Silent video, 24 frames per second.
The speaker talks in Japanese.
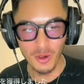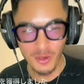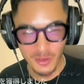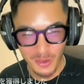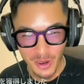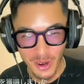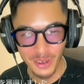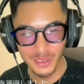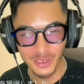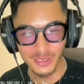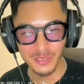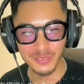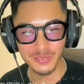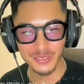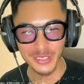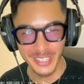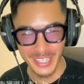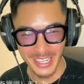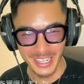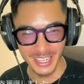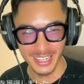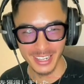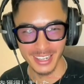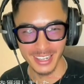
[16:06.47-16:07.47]

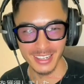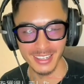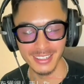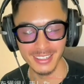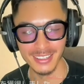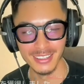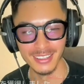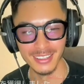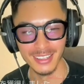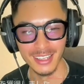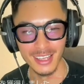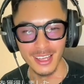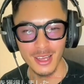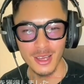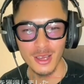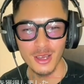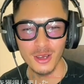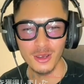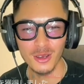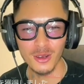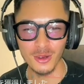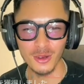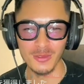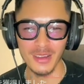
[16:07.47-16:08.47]
ポンポンプリン
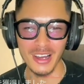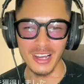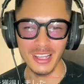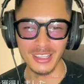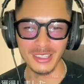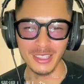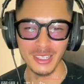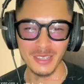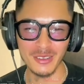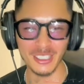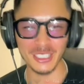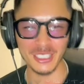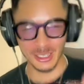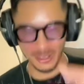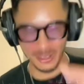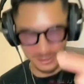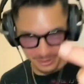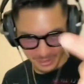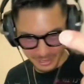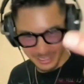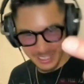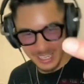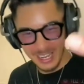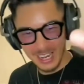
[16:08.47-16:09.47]
これ回ってきまし
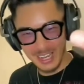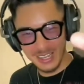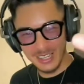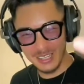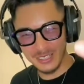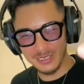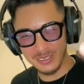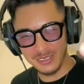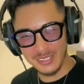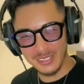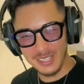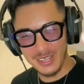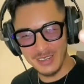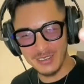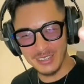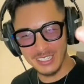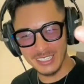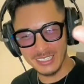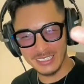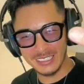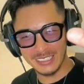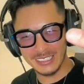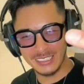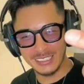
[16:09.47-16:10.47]
たありがとうござい
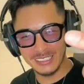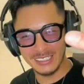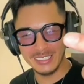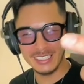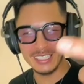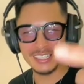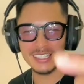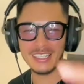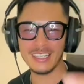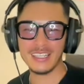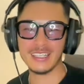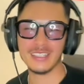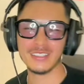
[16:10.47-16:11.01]
ます